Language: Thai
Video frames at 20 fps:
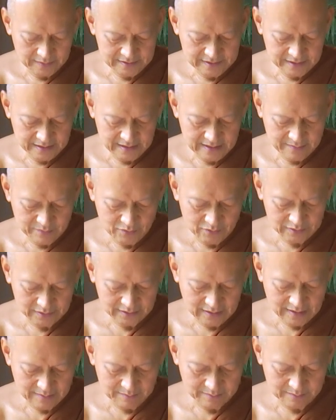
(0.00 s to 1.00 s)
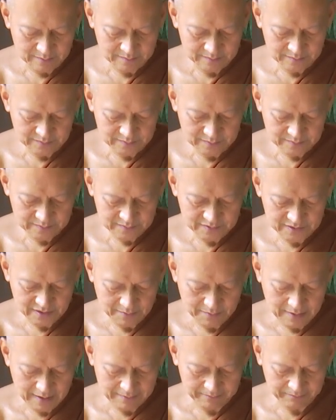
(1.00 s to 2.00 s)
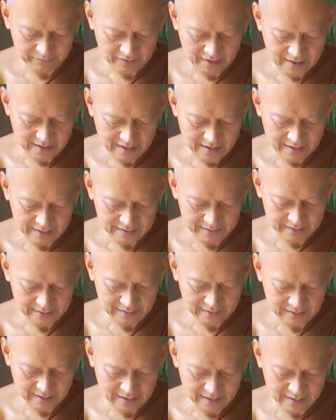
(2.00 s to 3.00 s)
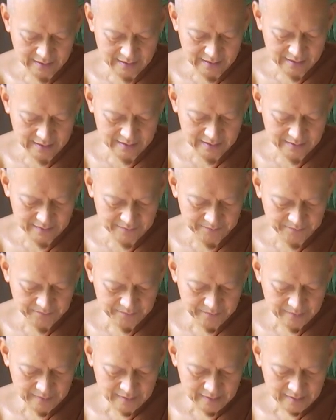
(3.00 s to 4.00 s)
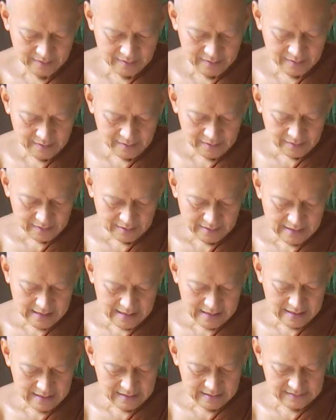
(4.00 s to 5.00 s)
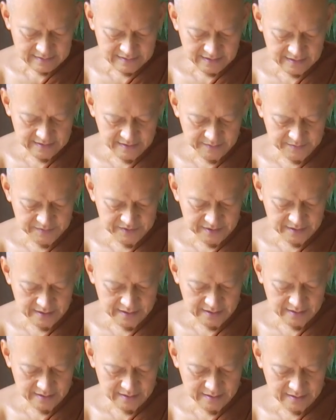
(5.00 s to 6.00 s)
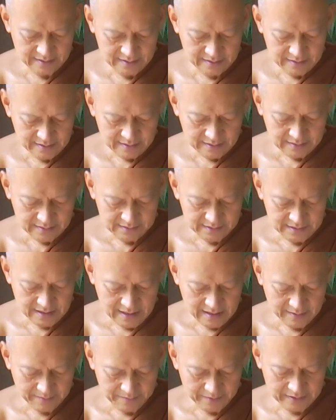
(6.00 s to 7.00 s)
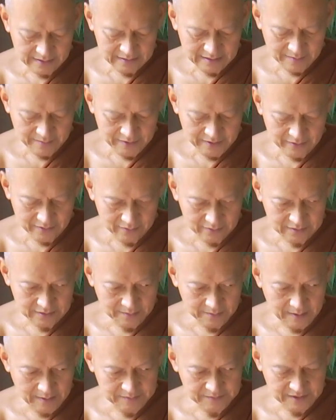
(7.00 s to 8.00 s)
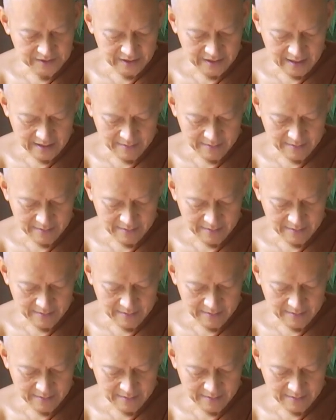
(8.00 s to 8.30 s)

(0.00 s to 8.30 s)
จนะหมวดธรรมฉบับทานการให้หน้าสี่สิบสี่จากพระไตรปิฎกฉบับสยาม